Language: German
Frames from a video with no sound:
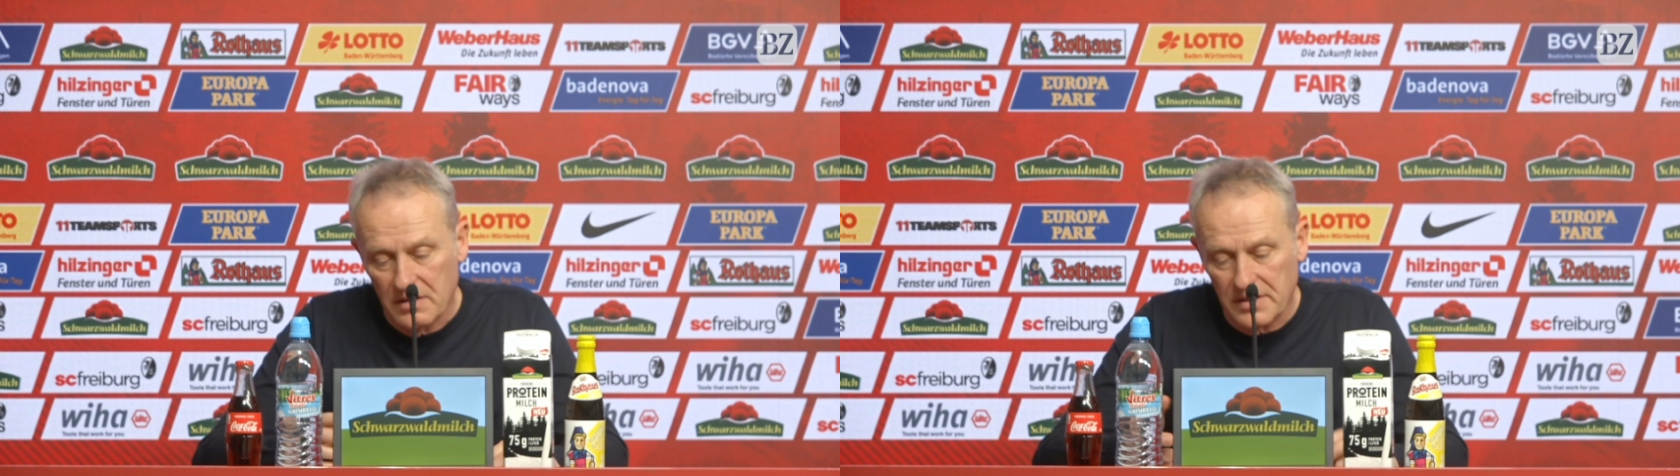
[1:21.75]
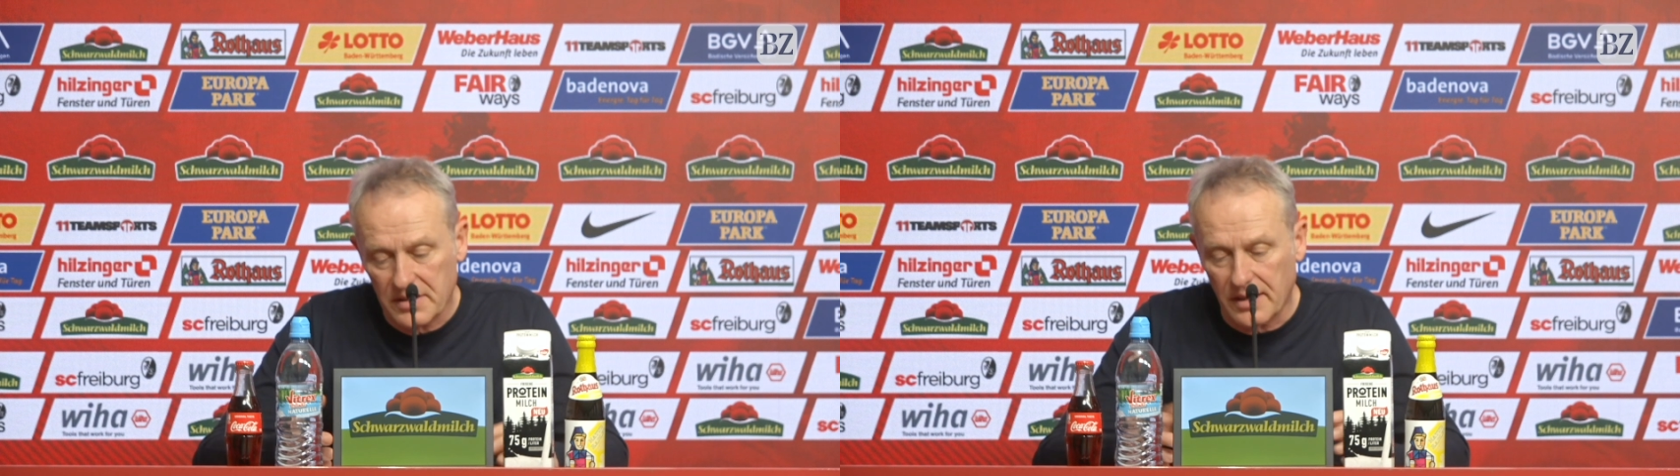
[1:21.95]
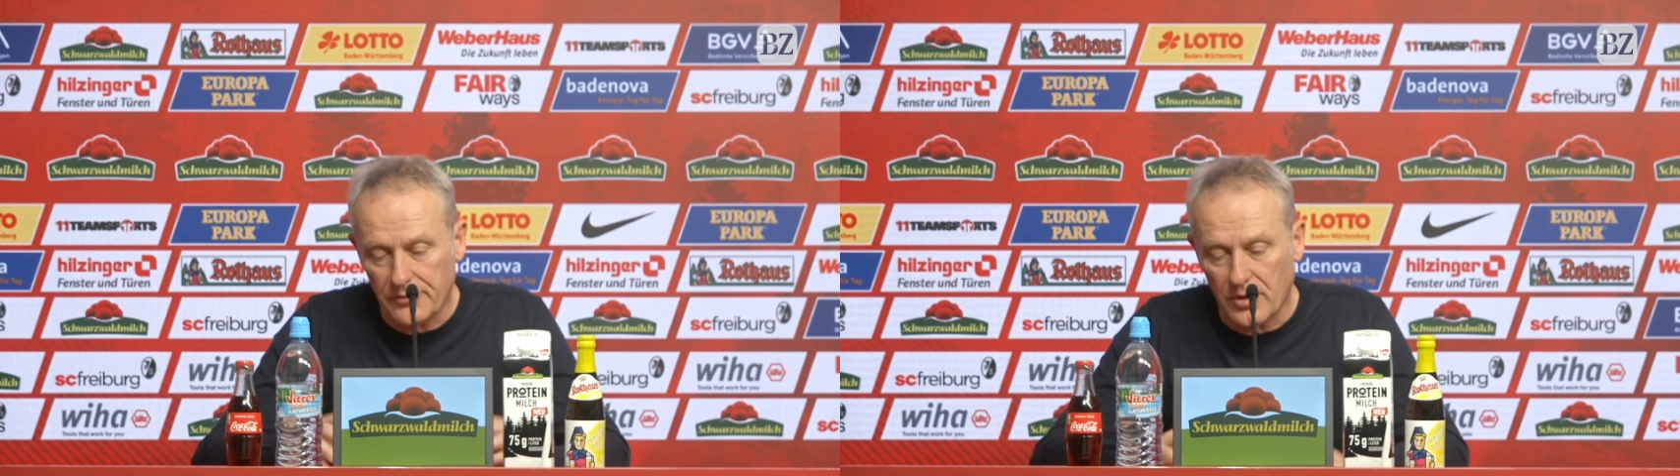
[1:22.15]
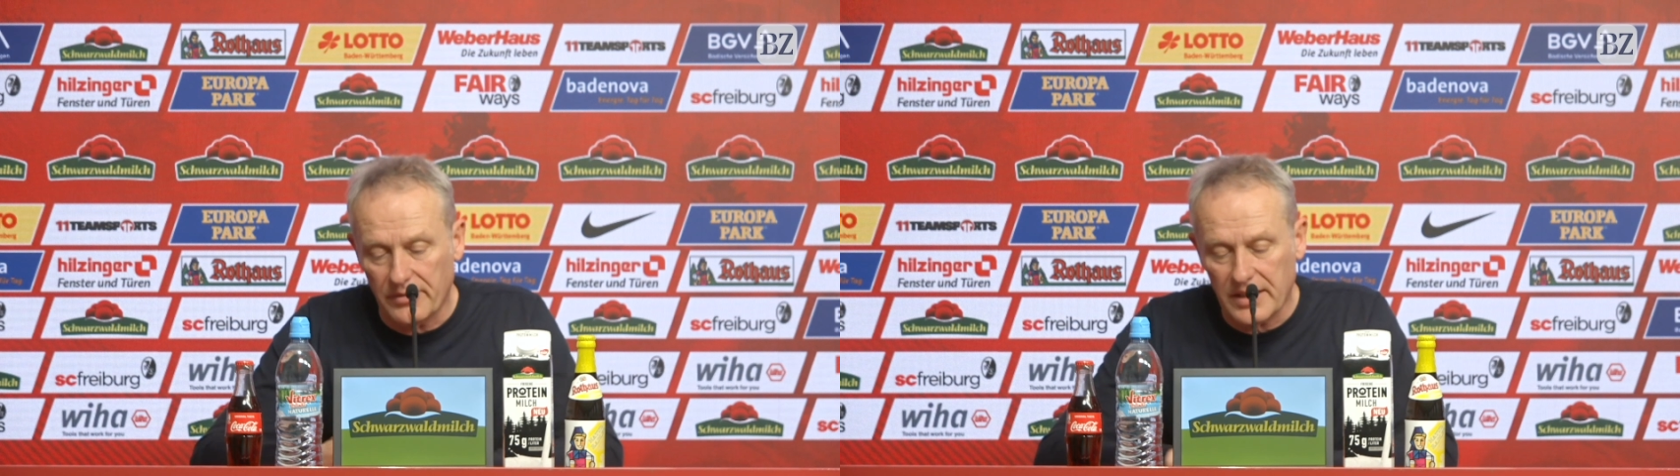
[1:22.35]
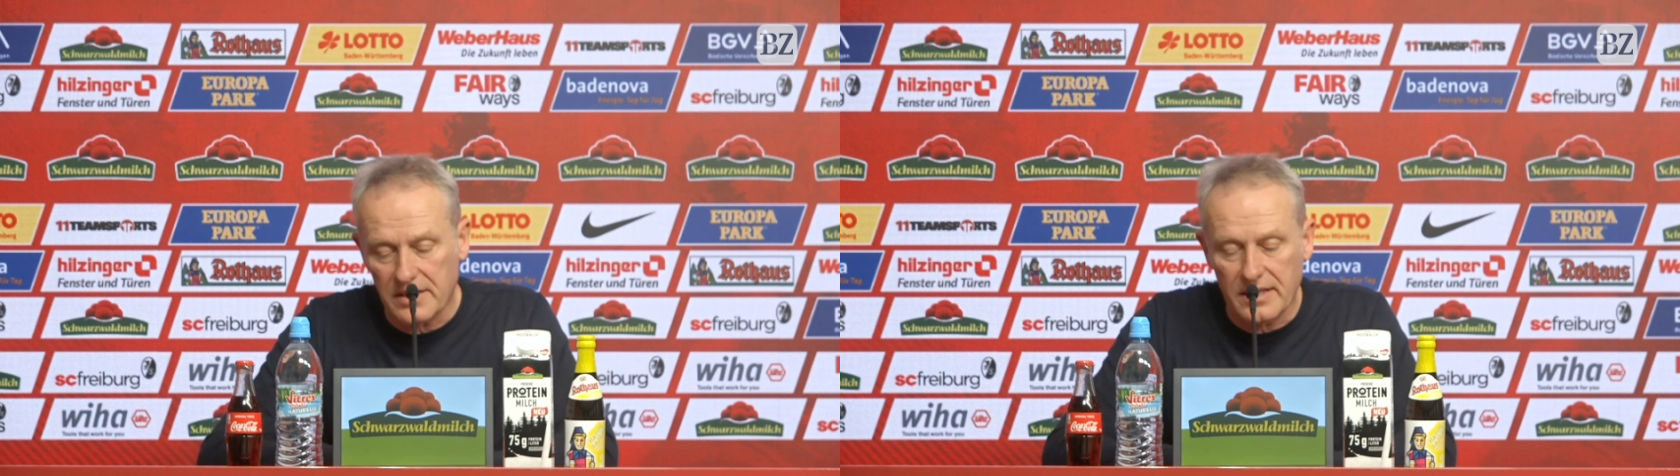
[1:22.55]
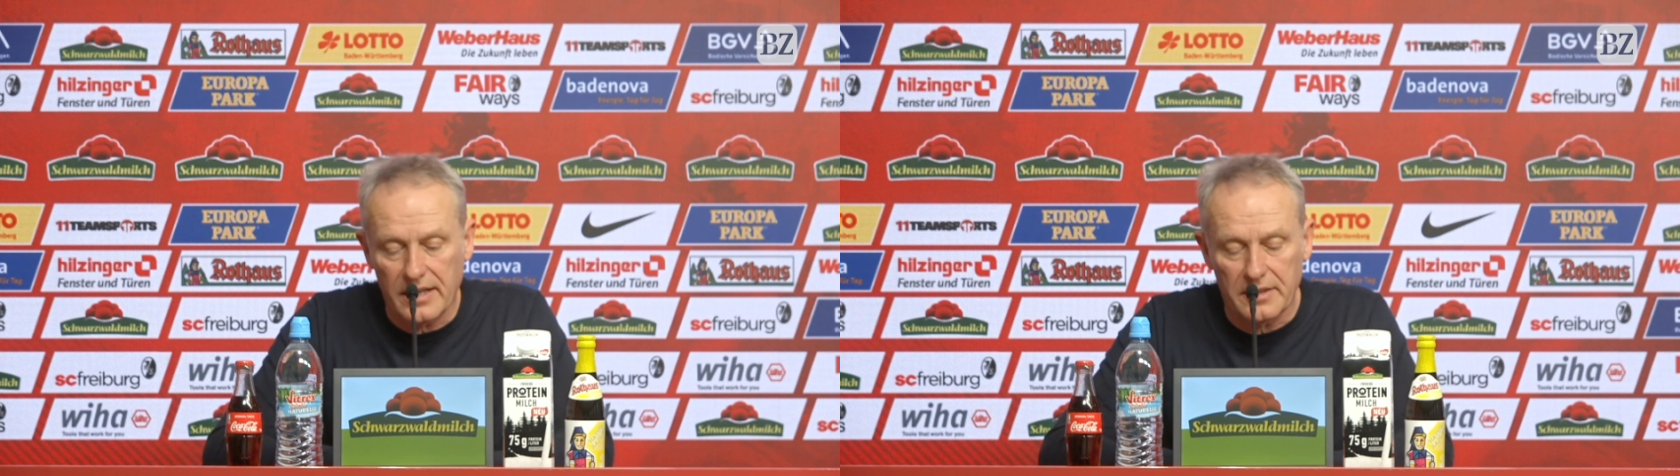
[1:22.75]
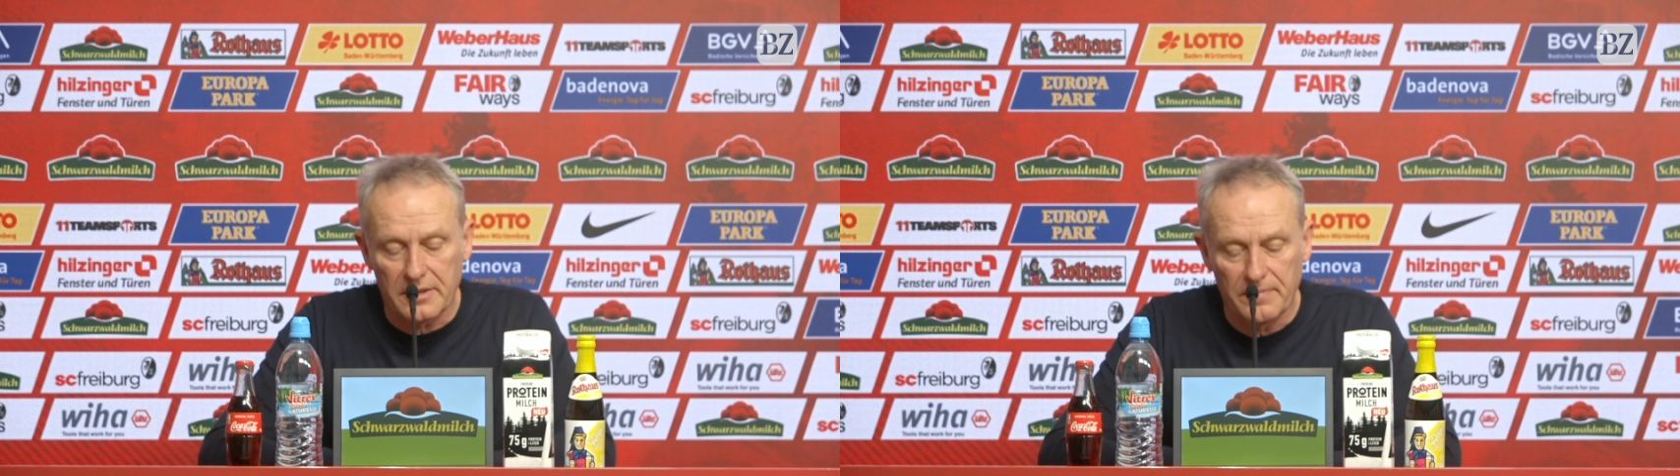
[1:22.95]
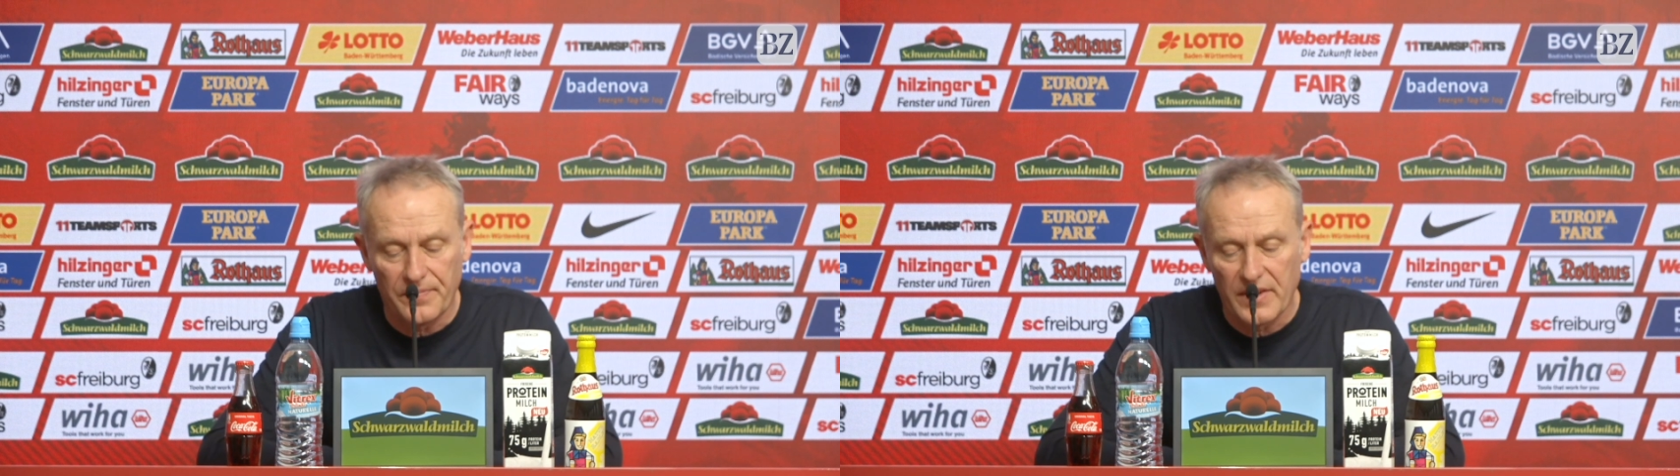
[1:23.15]
dass es da vorwärts
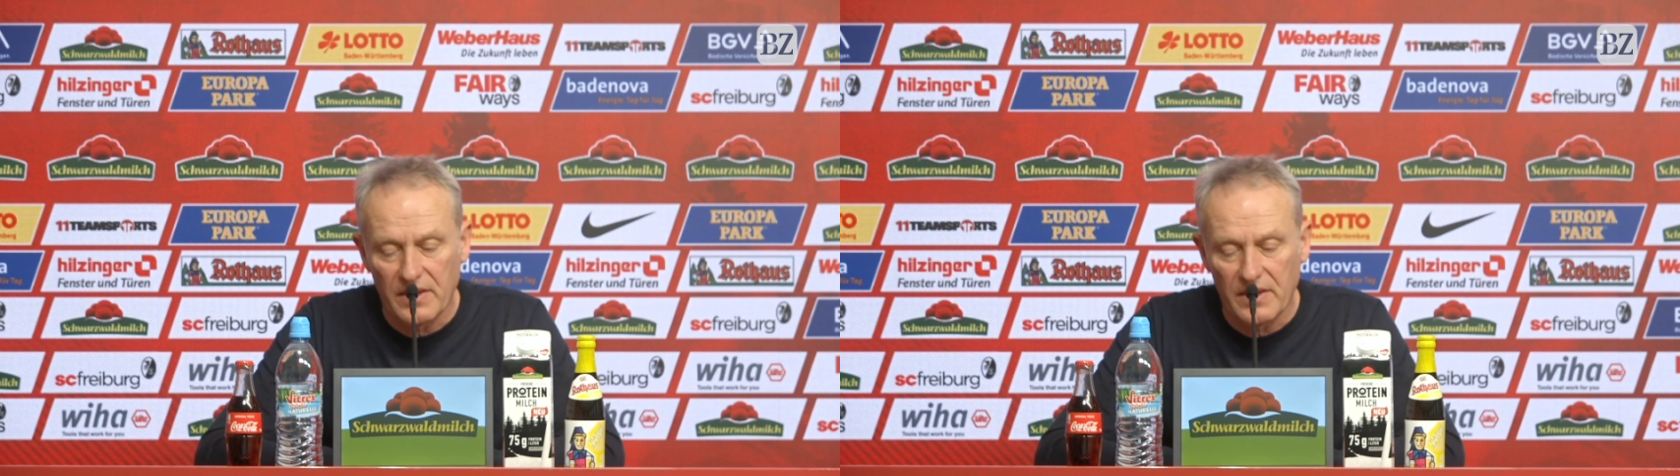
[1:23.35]
geht.